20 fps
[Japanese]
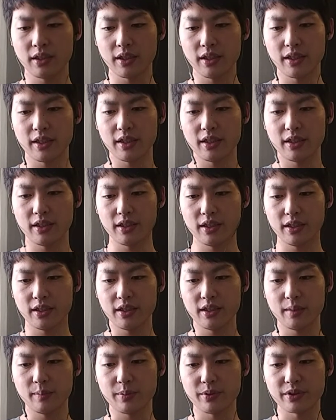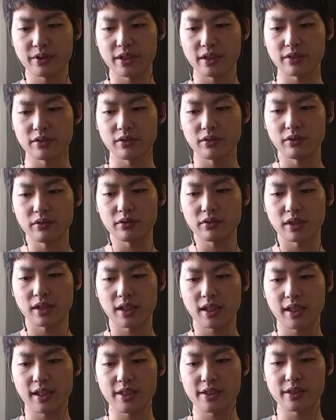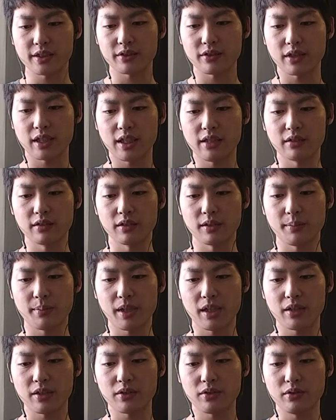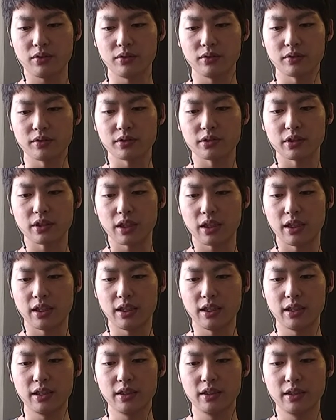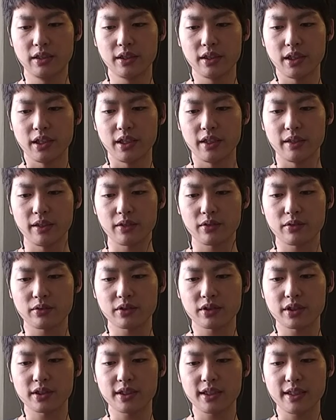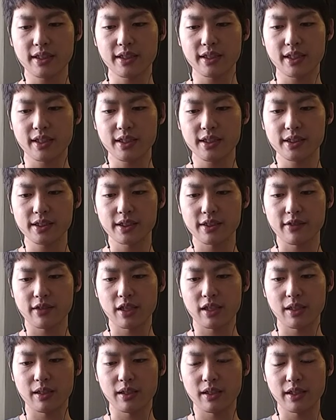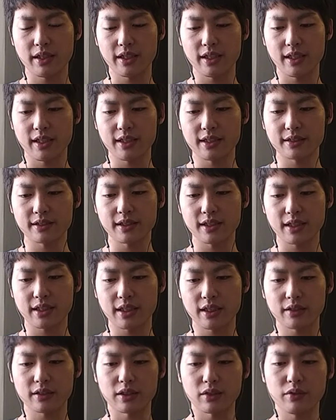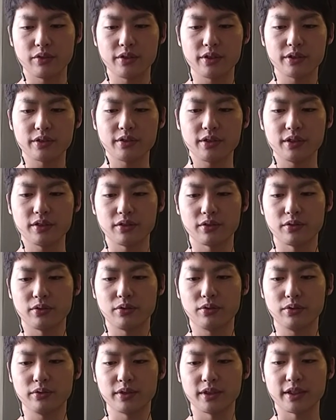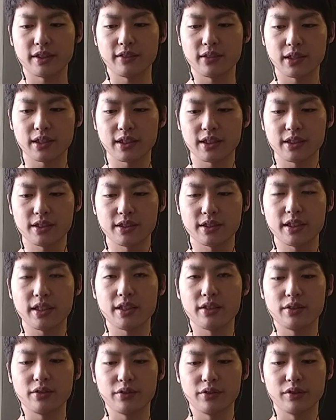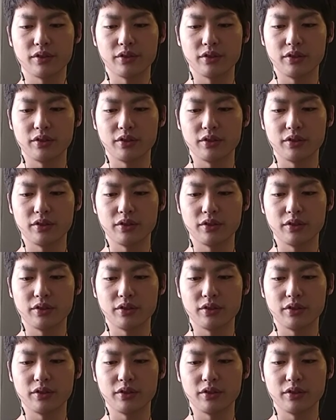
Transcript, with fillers: えープロジェクトとか会社とかあるので、バンコールとか、えー、こちらに関しては、えー、反省会とかコインストリートの方で手分けしていろい